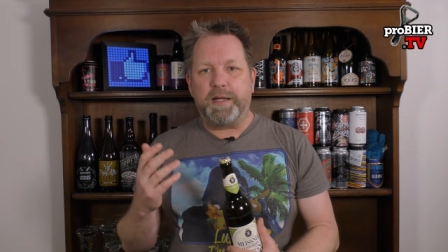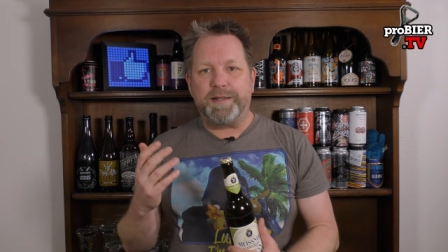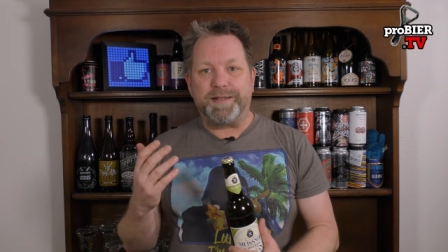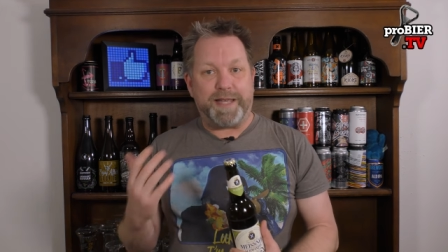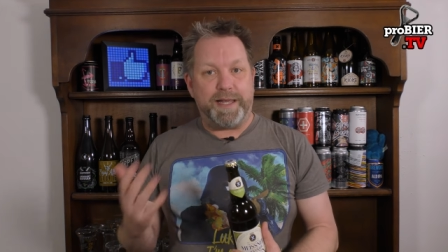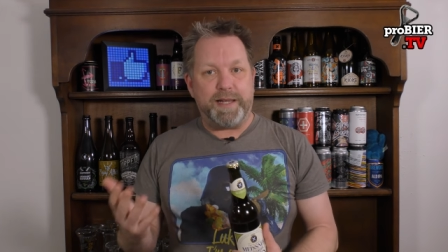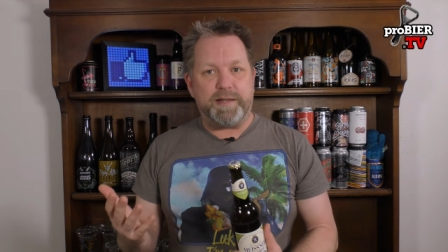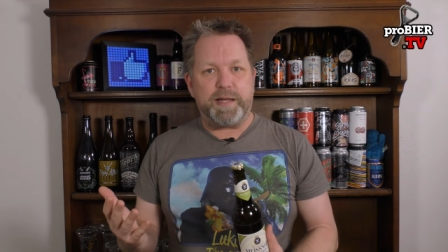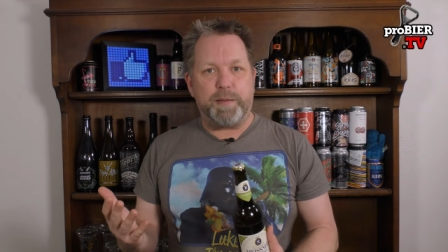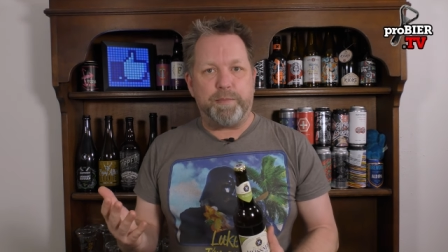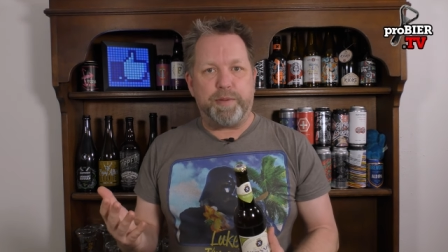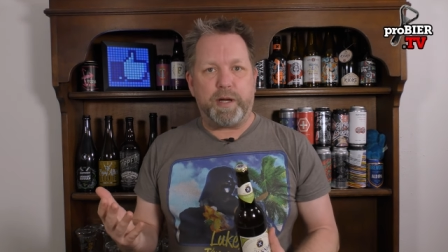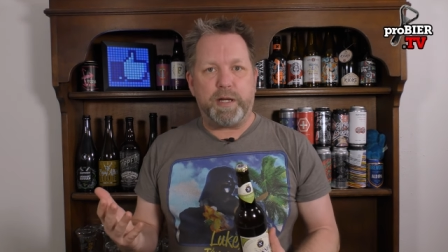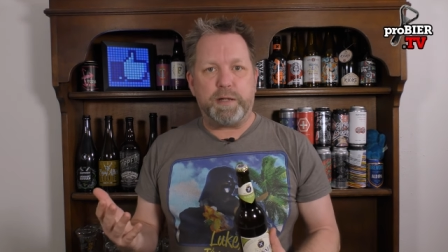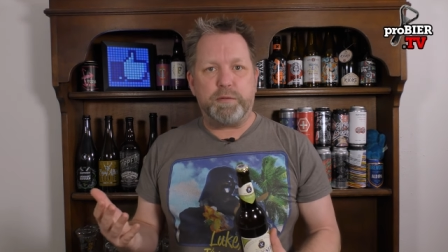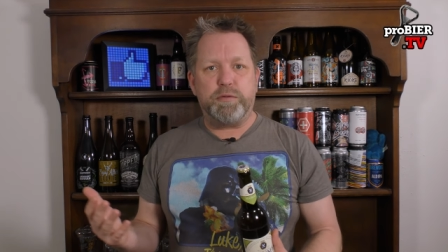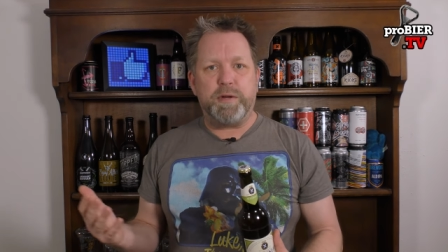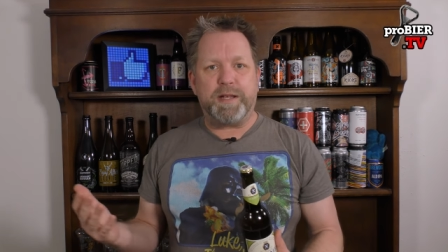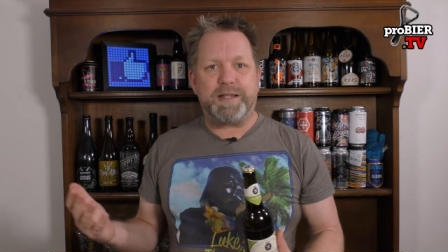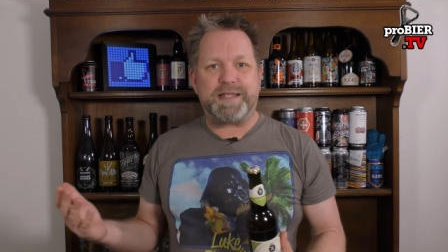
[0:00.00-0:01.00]

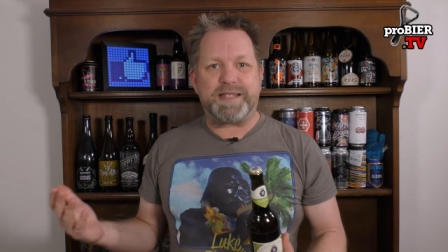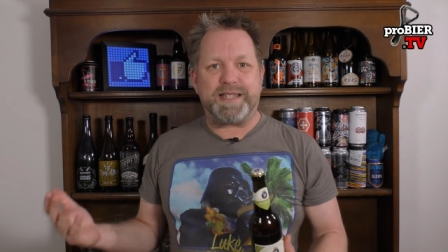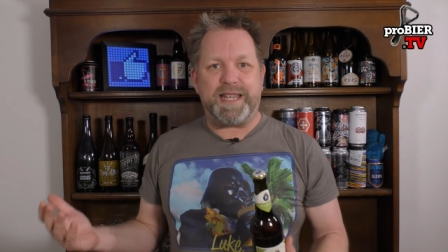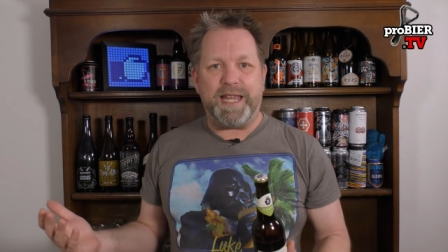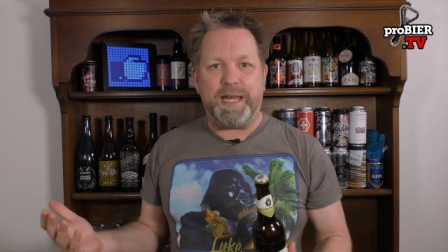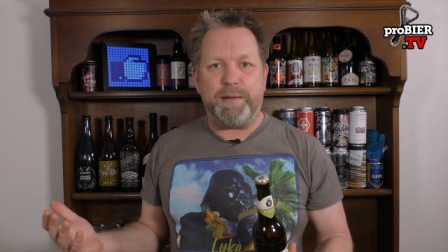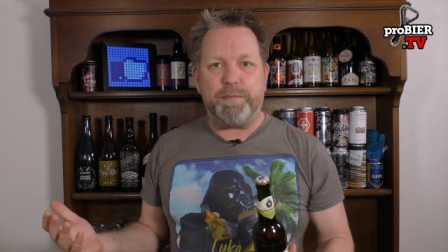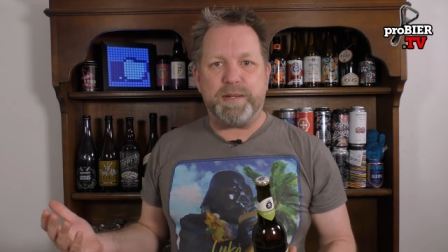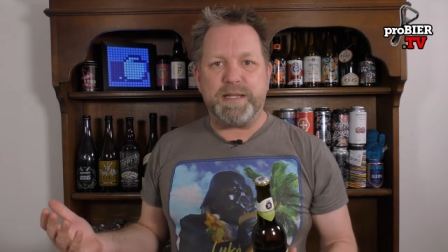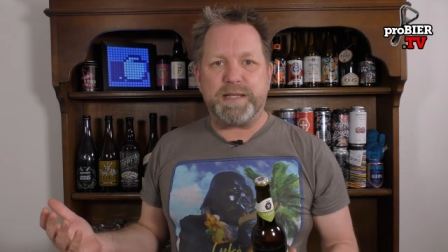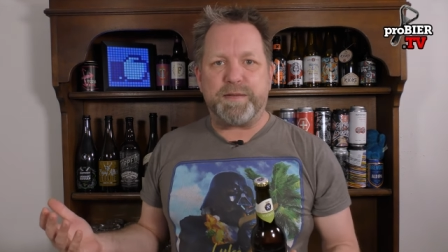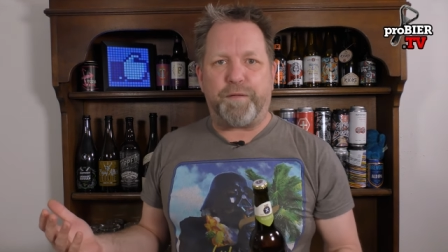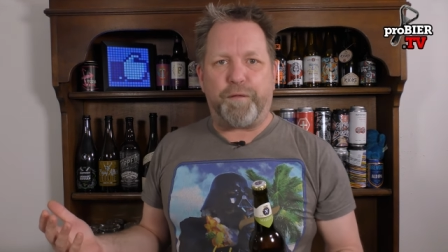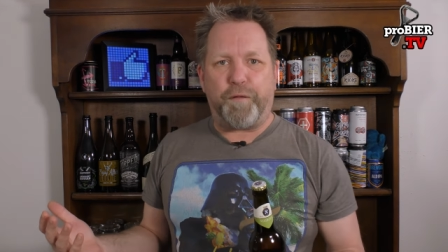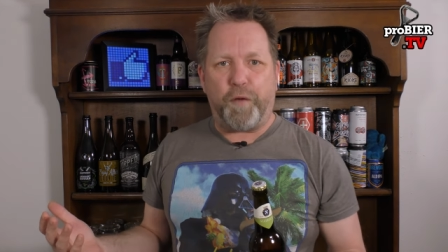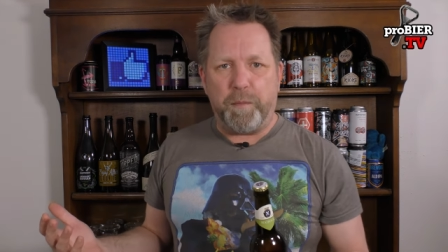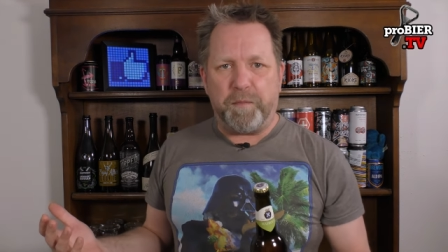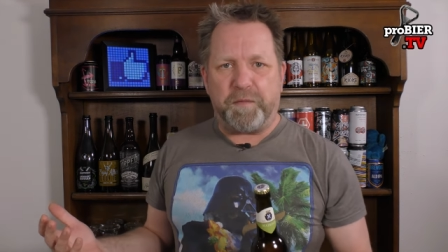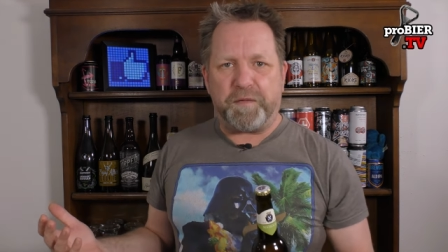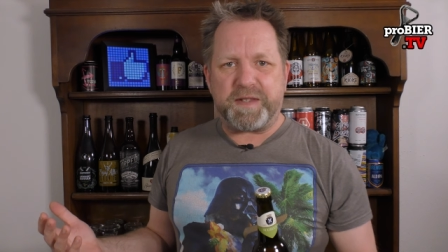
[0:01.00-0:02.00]
Trinktemperatur 10 bis
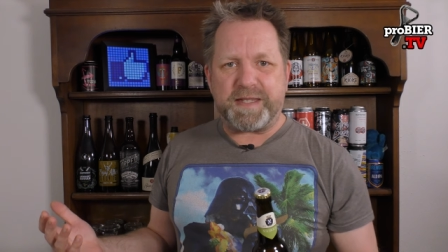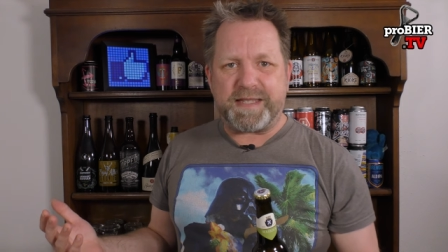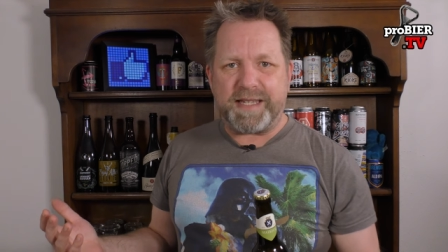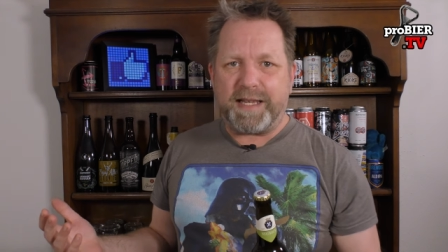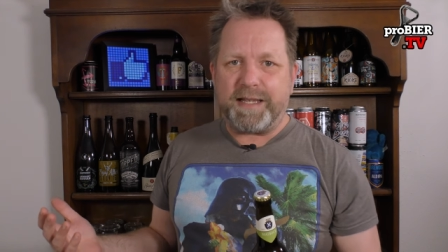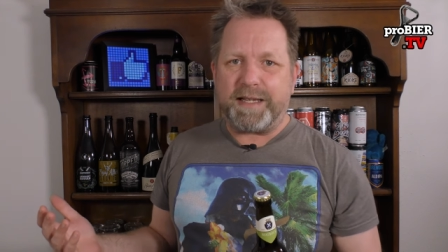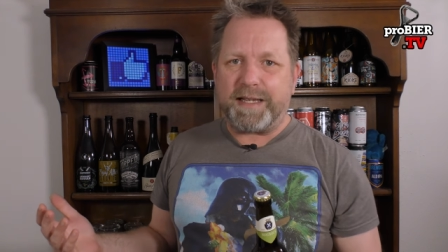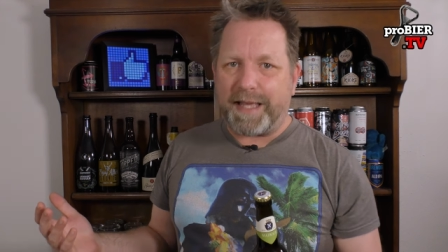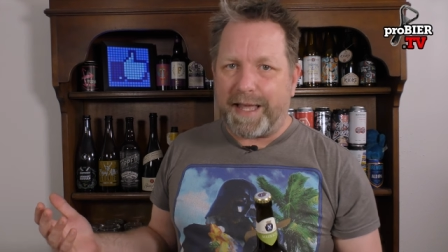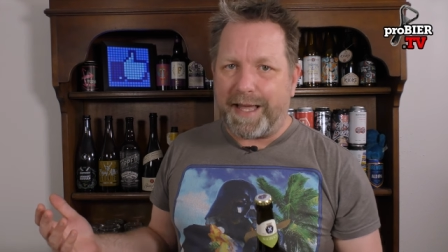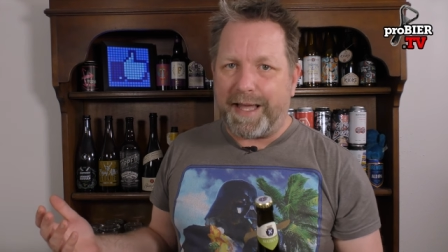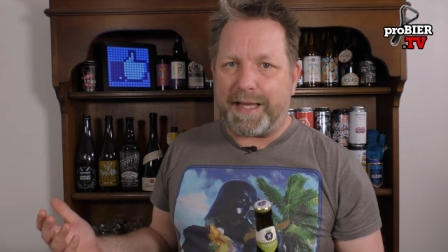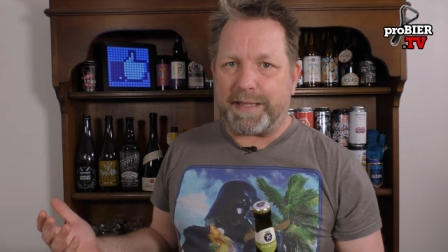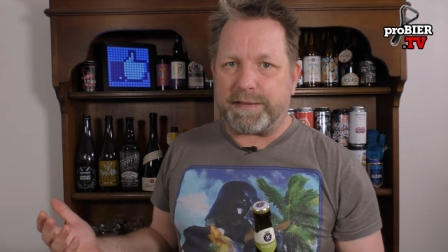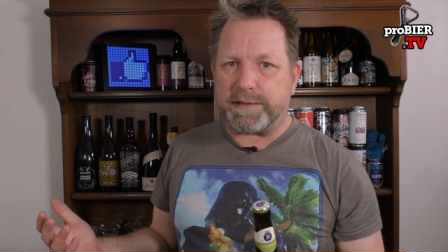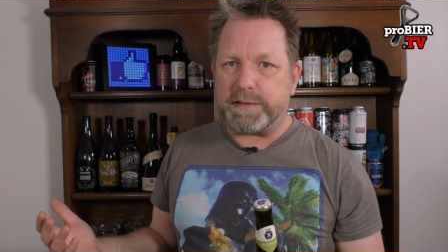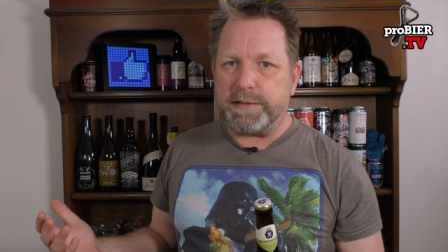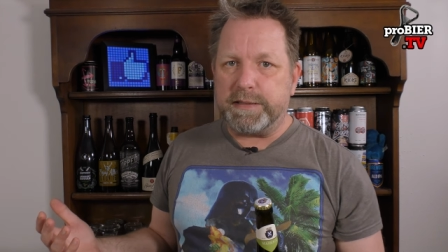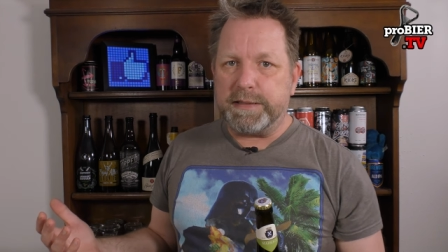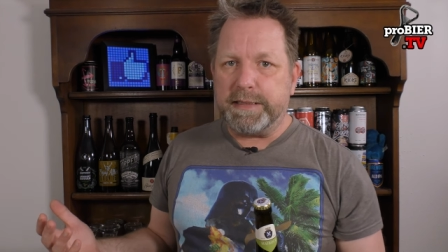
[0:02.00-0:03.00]
15
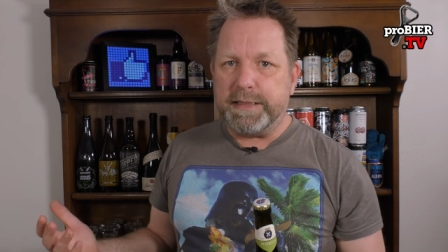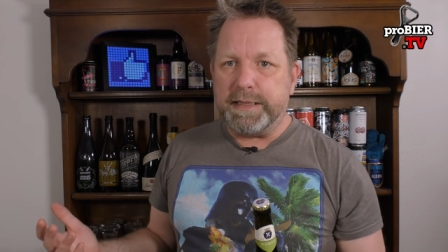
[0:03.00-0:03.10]
Grad.